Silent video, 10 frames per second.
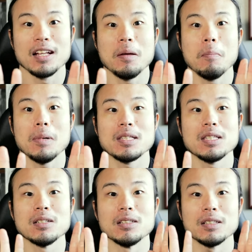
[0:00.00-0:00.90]
で、まっ
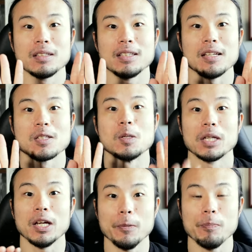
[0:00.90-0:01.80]
すぐタンスを
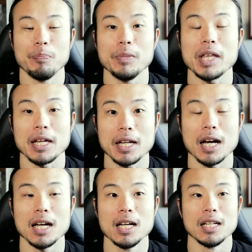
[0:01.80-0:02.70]
蹴るみたいな